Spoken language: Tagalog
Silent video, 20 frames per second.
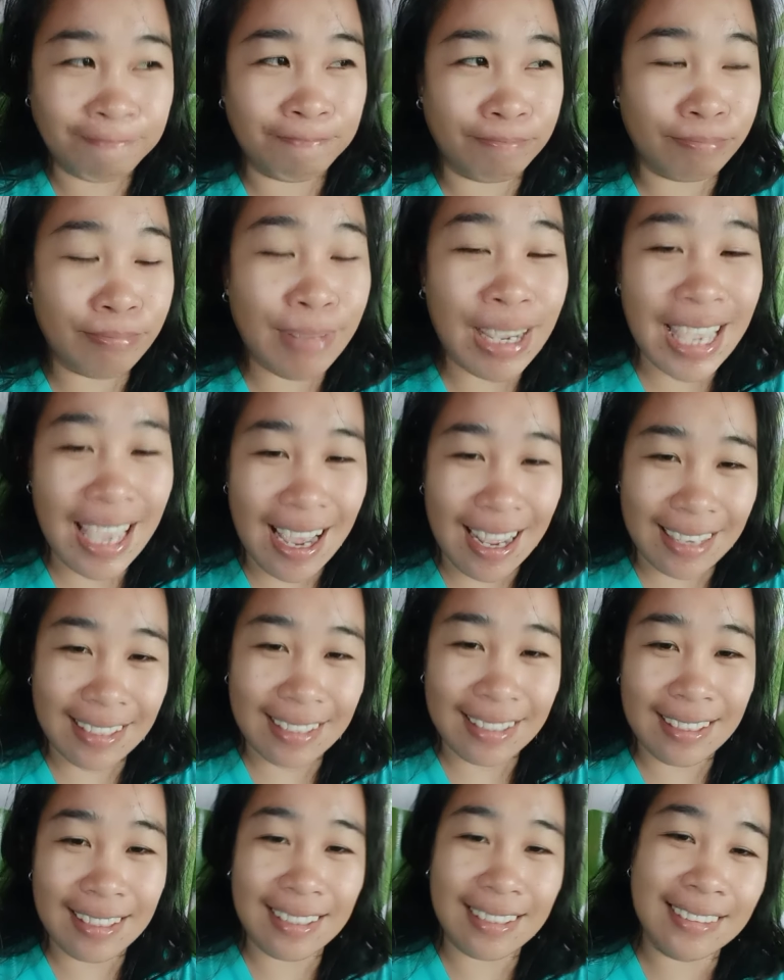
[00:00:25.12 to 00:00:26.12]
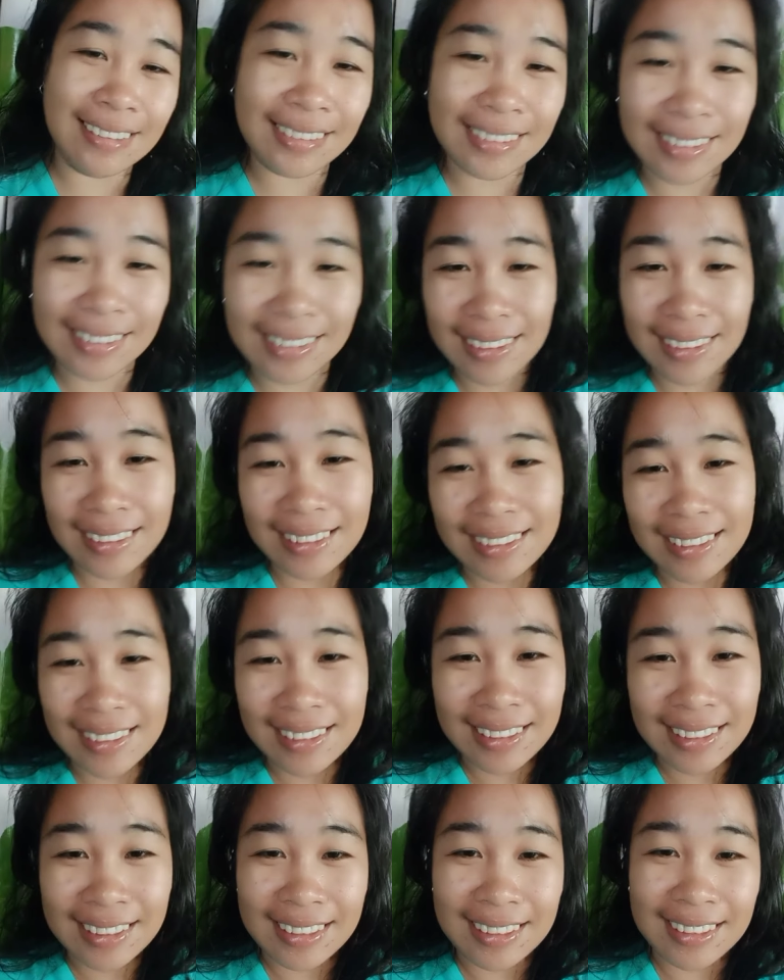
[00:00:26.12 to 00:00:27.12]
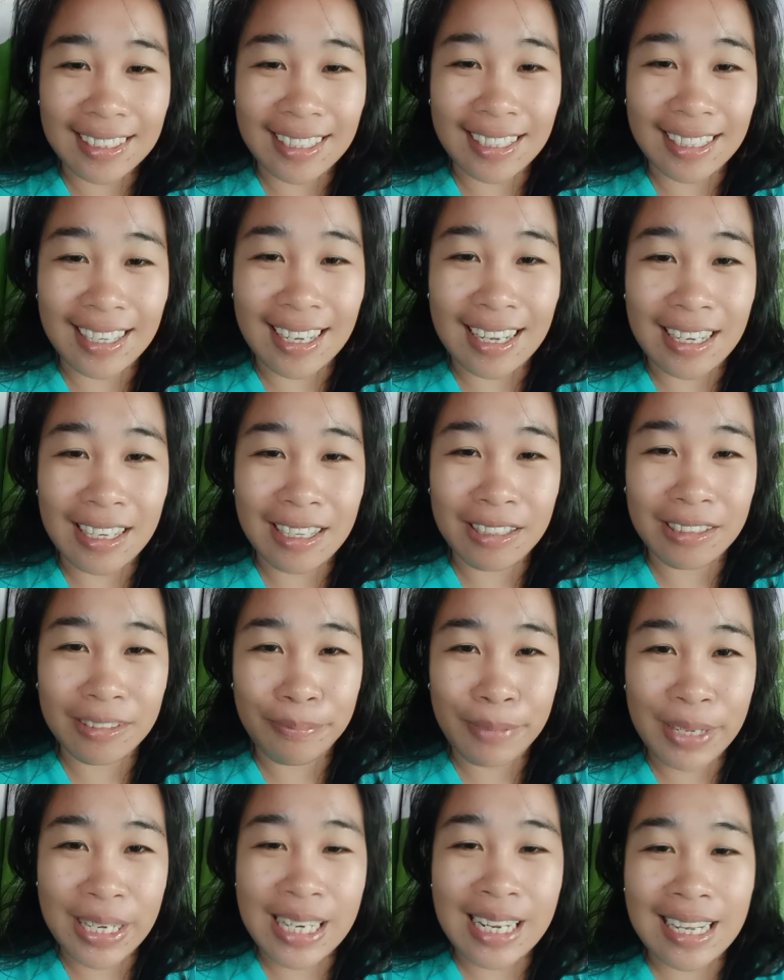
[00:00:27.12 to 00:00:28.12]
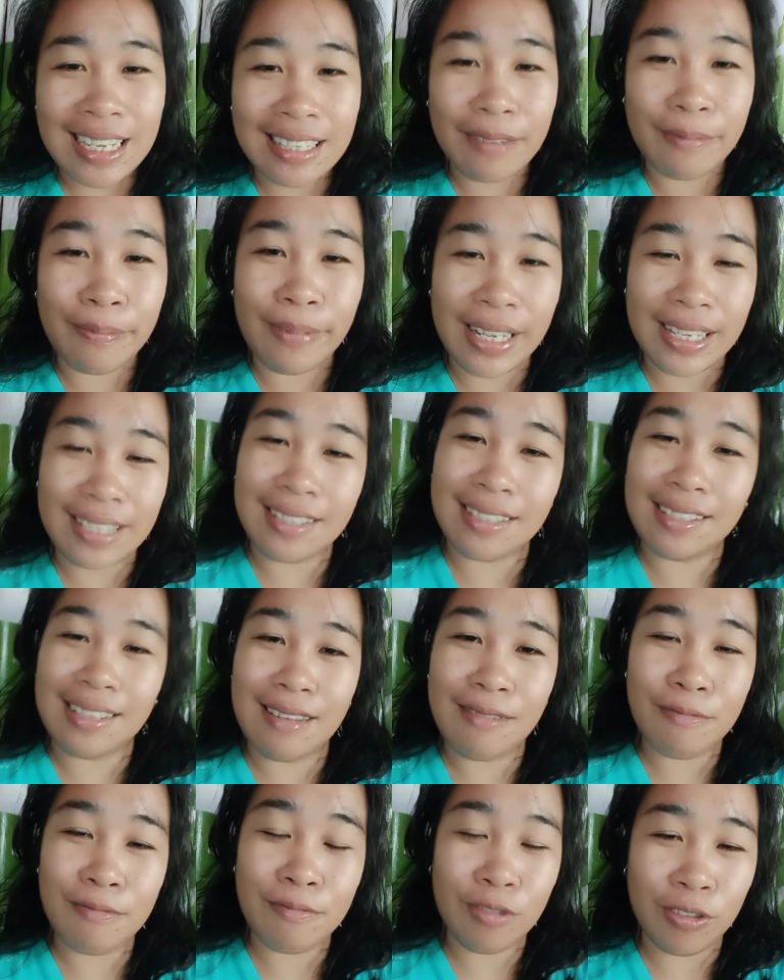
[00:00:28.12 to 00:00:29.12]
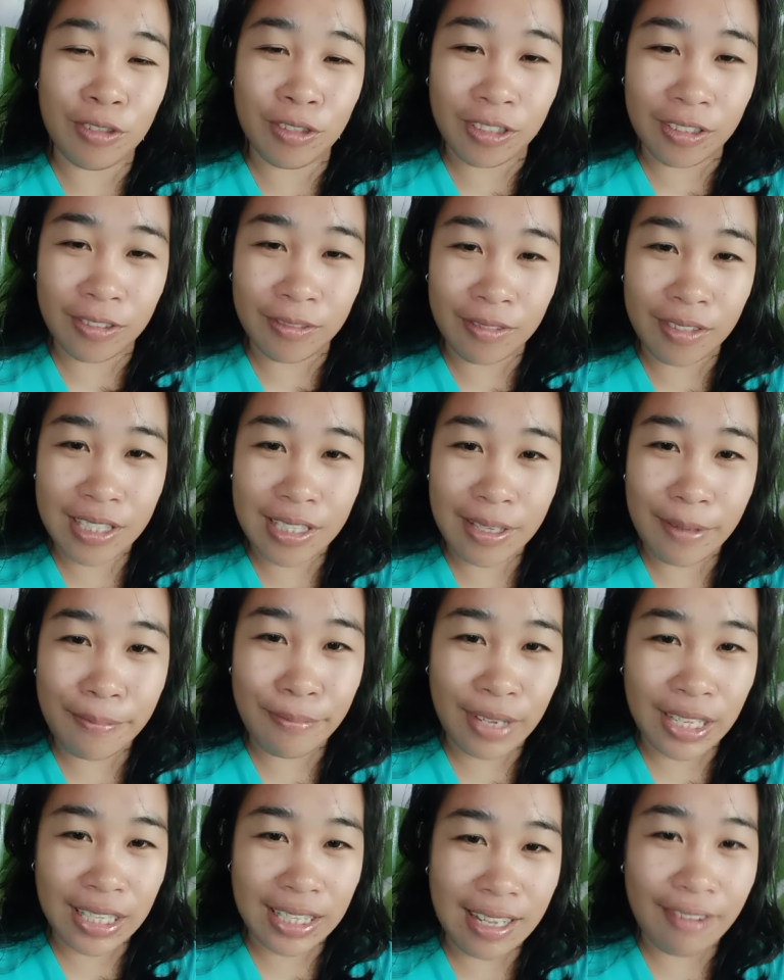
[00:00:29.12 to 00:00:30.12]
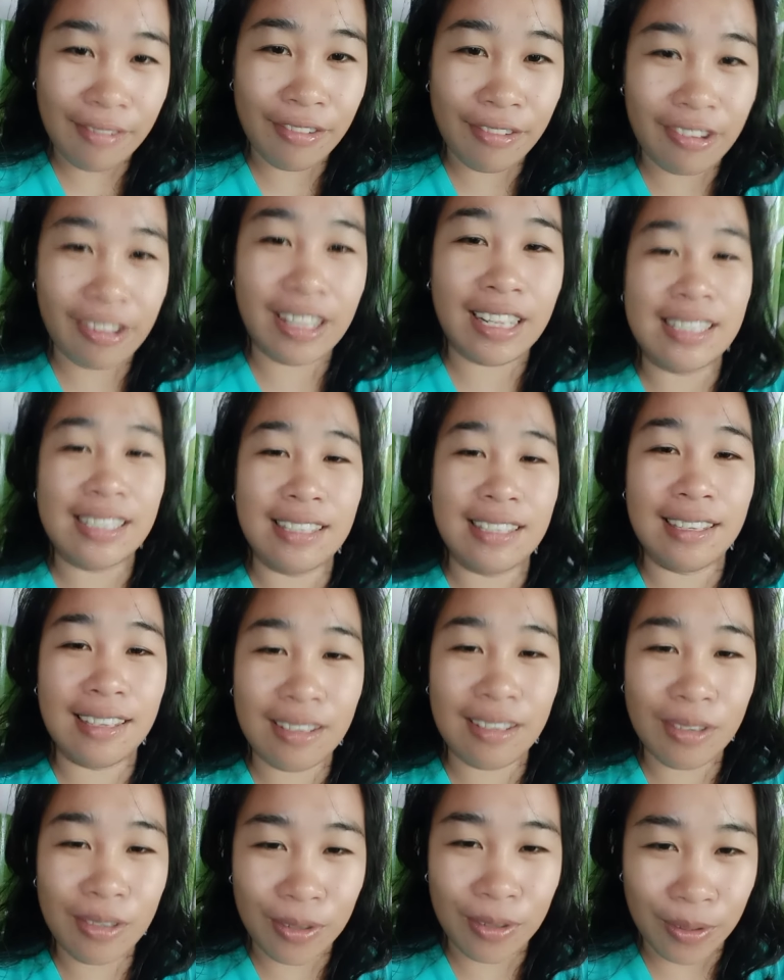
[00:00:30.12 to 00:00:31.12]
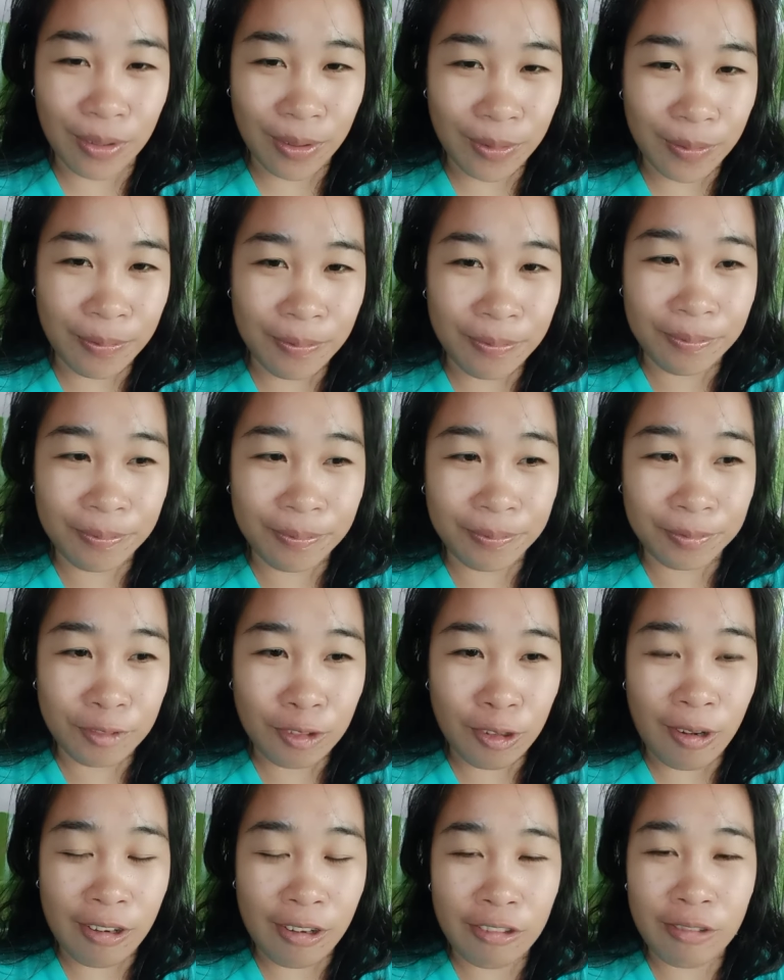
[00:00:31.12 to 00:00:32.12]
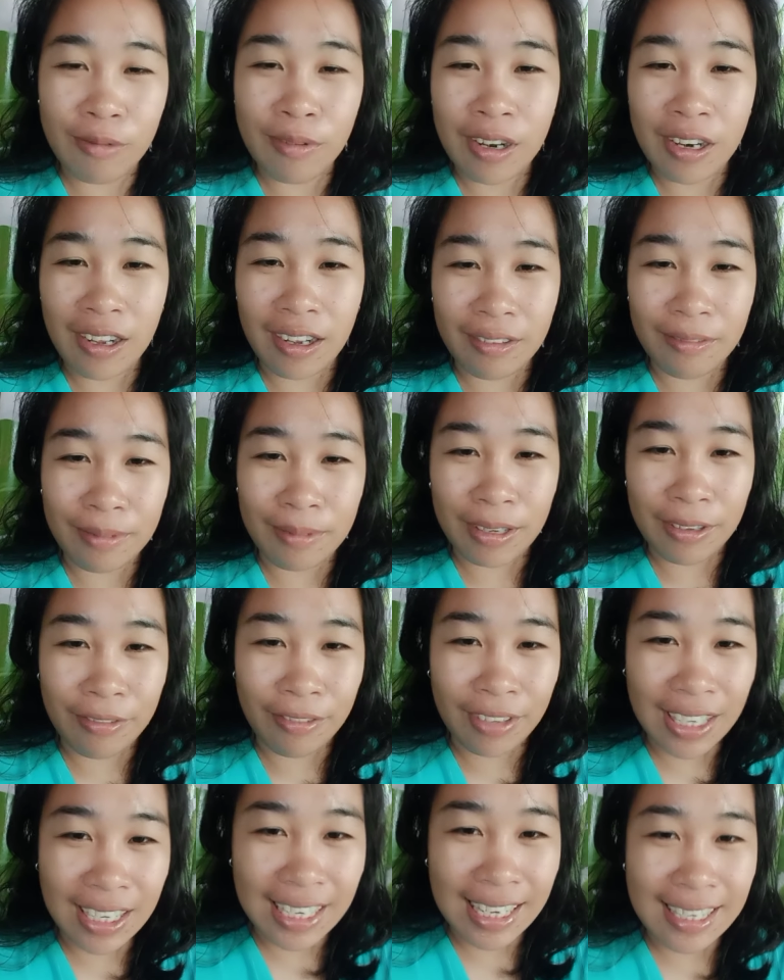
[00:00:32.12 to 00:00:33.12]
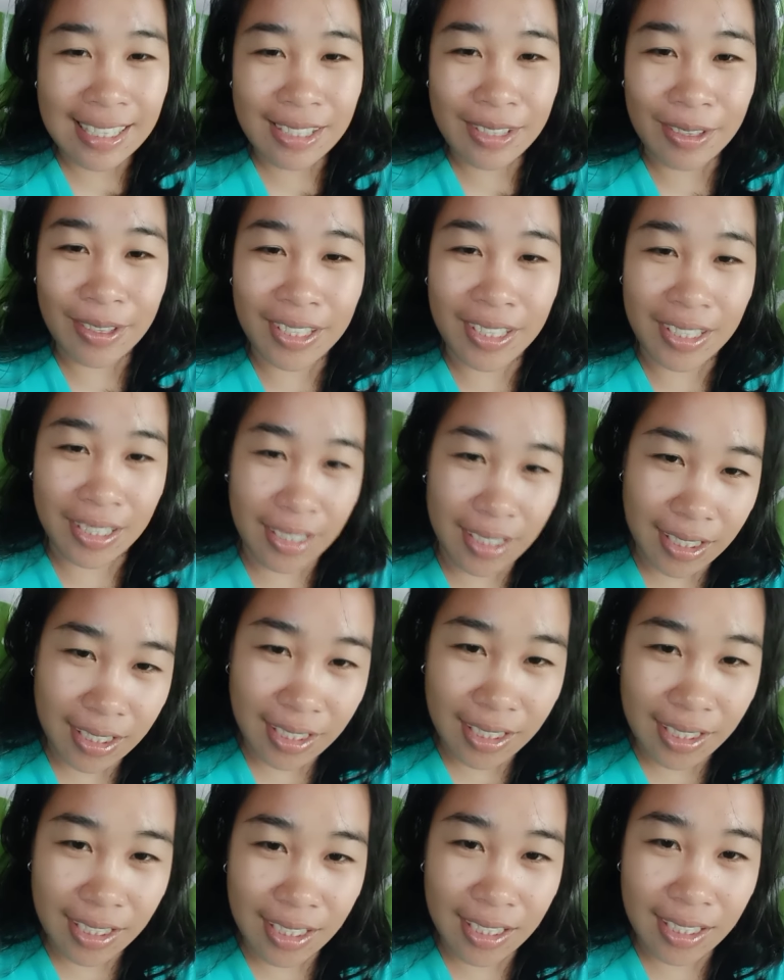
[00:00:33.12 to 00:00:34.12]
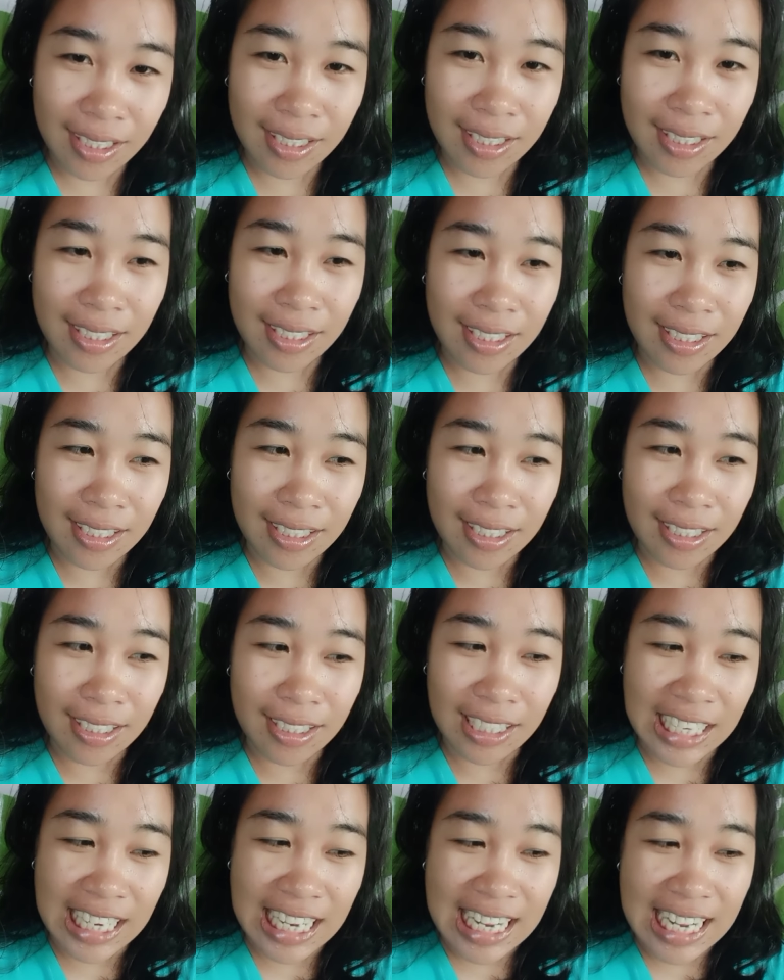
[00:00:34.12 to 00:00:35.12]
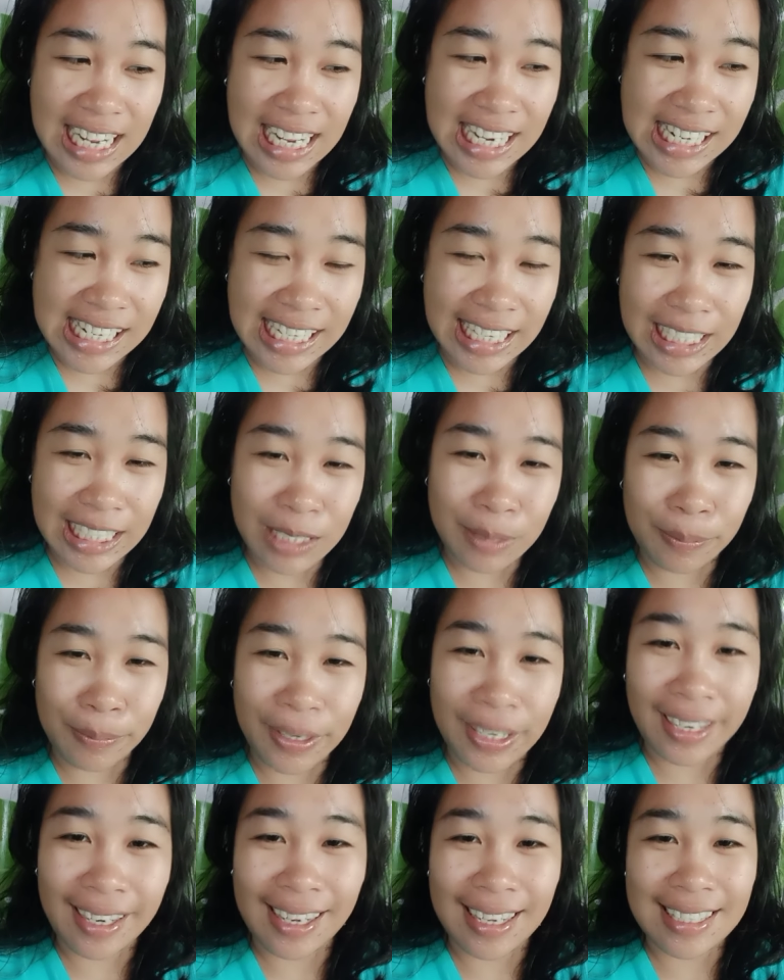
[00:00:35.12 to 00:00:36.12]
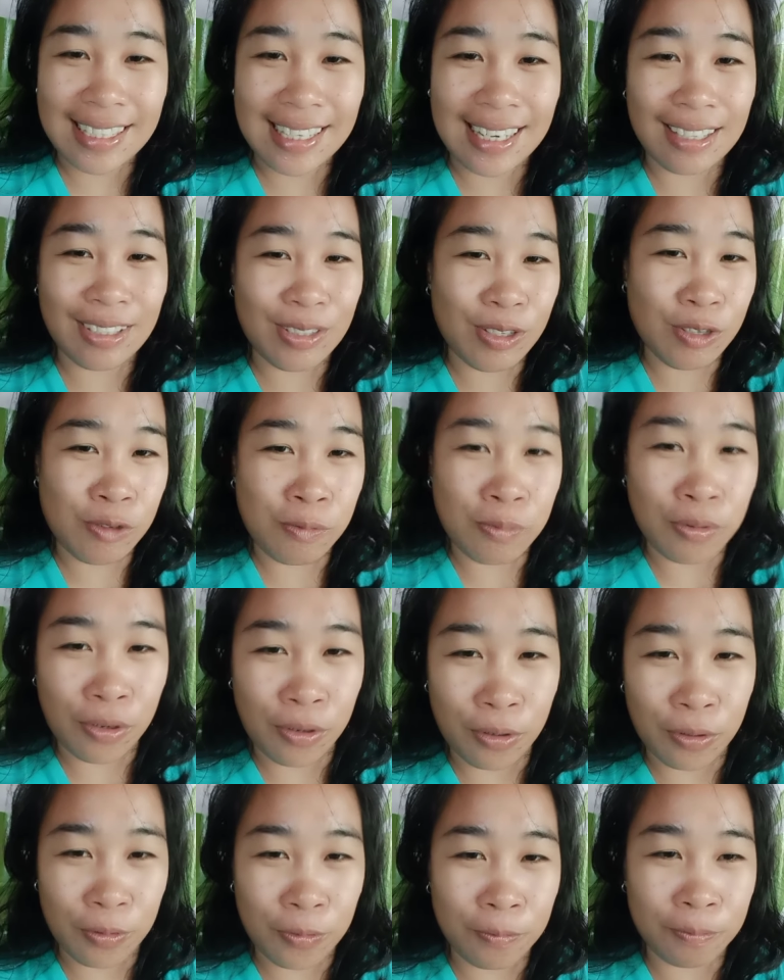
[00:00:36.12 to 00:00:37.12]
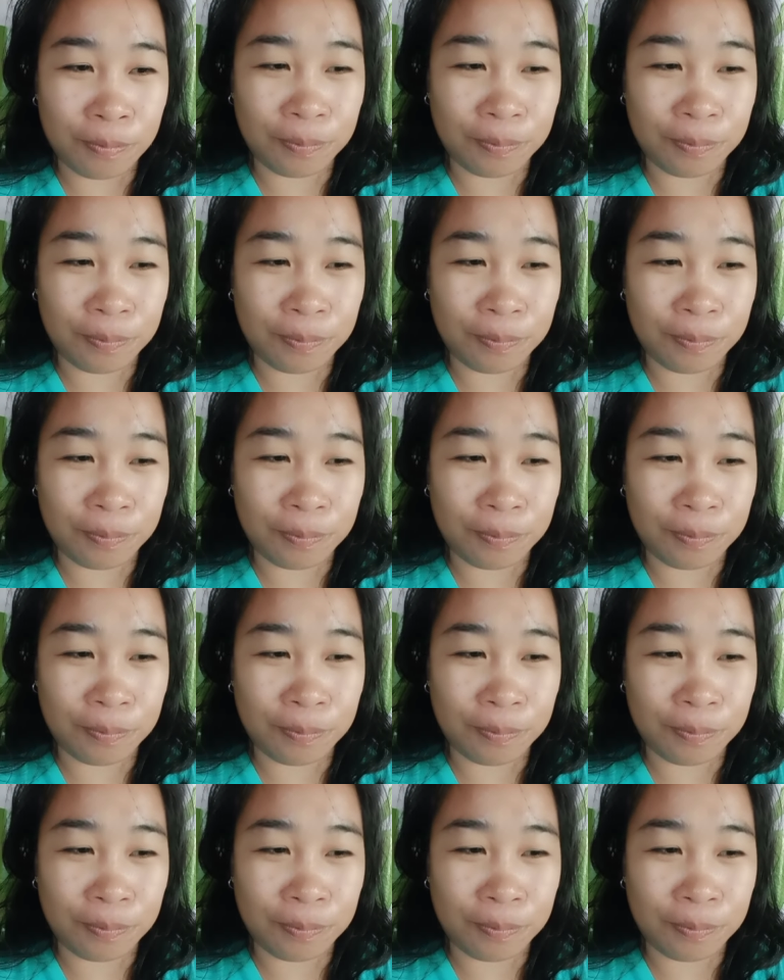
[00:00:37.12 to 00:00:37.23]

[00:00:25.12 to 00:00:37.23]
mayad. Kag ang pinaka the best ngayon moon, submit everything sa Ginoo. Kung ano man ang mga feelings or hurt nga na-experience nato subong.